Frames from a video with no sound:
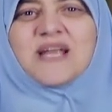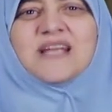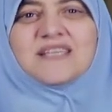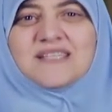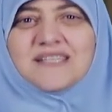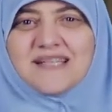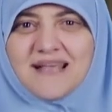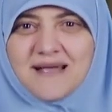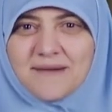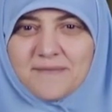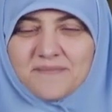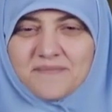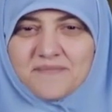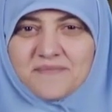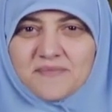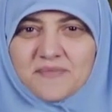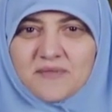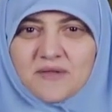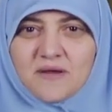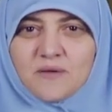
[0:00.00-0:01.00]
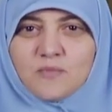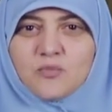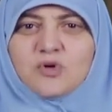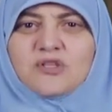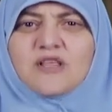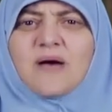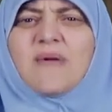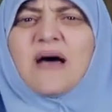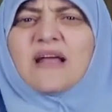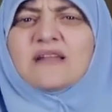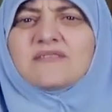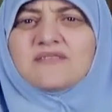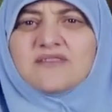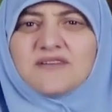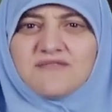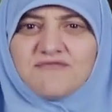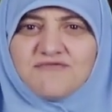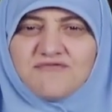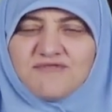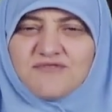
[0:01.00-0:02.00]
الاسلام مجتمع
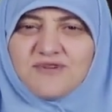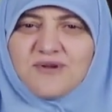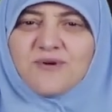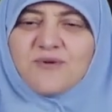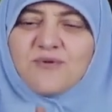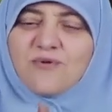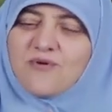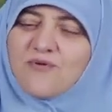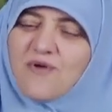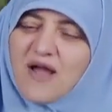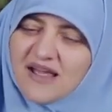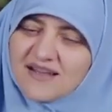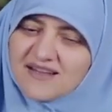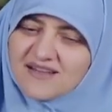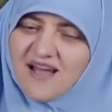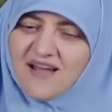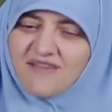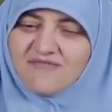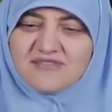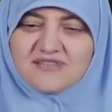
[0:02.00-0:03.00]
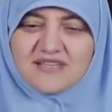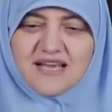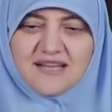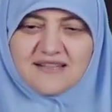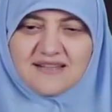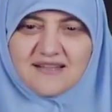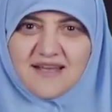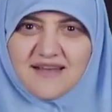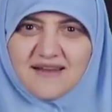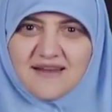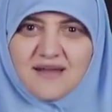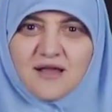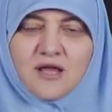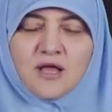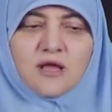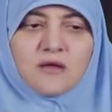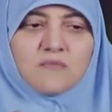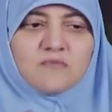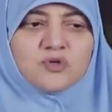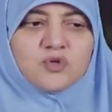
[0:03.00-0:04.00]
نظيف كل واحد يحفظ على التاني
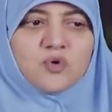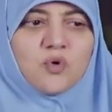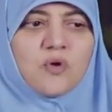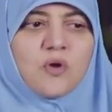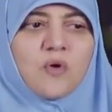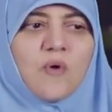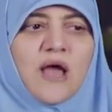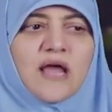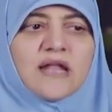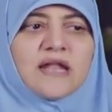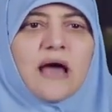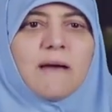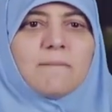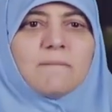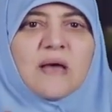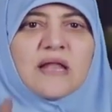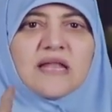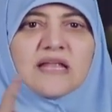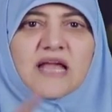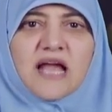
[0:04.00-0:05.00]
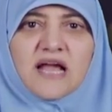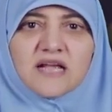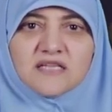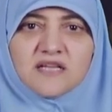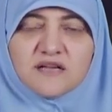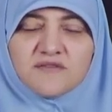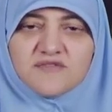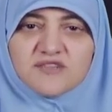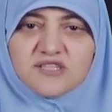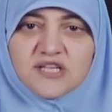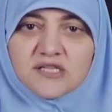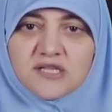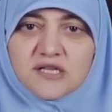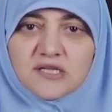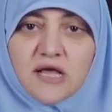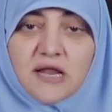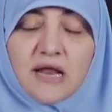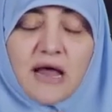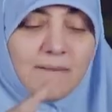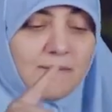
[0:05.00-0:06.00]
مش كل واحد عمال يهتك في ستر
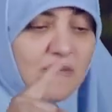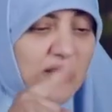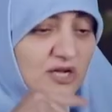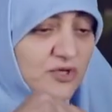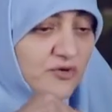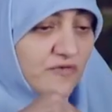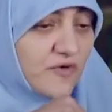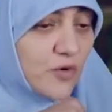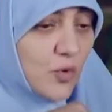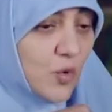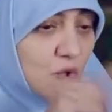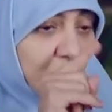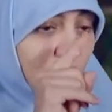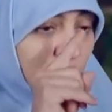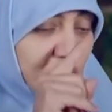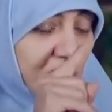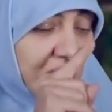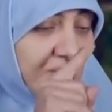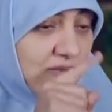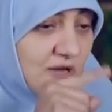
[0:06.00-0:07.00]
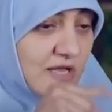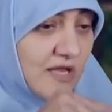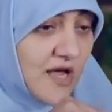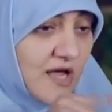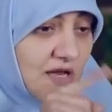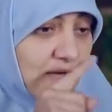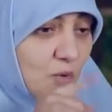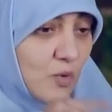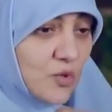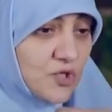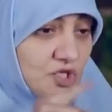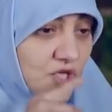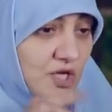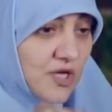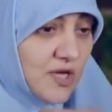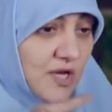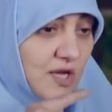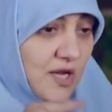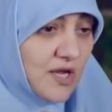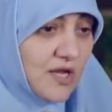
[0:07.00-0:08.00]
انا عمال اشوف الواتش اللي بيطلع لي الواتش
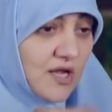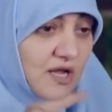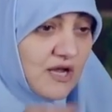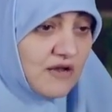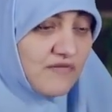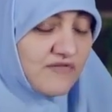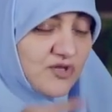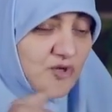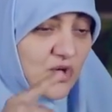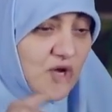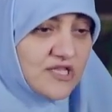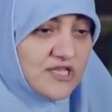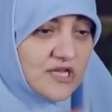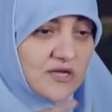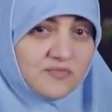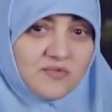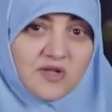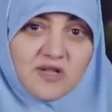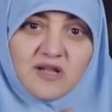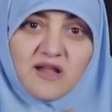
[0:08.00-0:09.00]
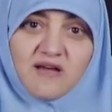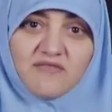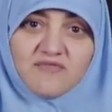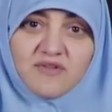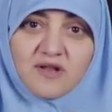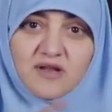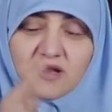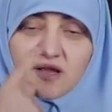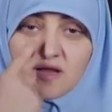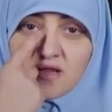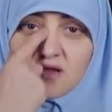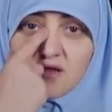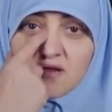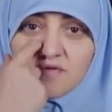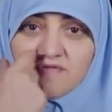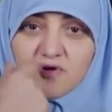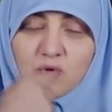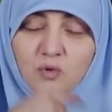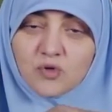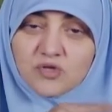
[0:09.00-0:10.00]
الفيديوهات اللي بتطلع في ال...
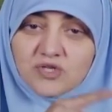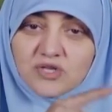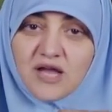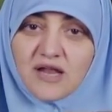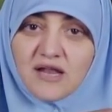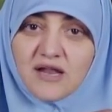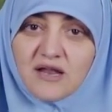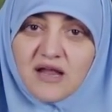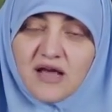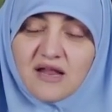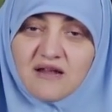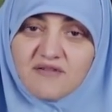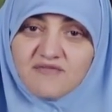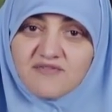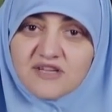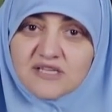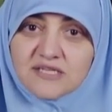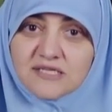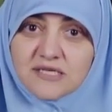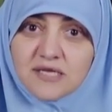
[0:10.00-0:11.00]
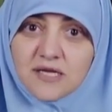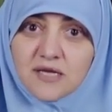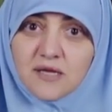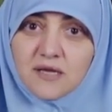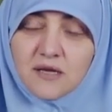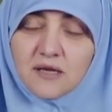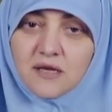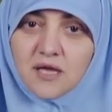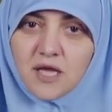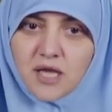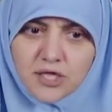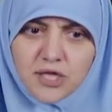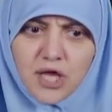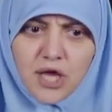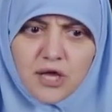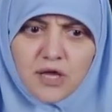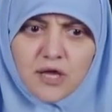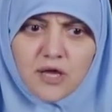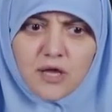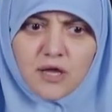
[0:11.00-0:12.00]
في الواتش على على الفيس دي ايه ده
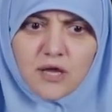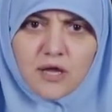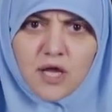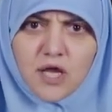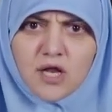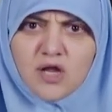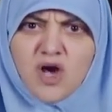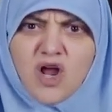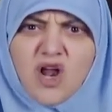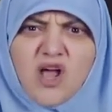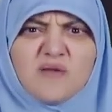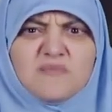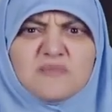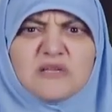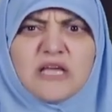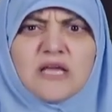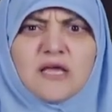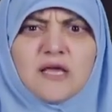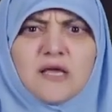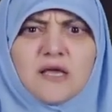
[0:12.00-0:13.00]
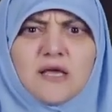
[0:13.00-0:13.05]
ايه الجرايم دي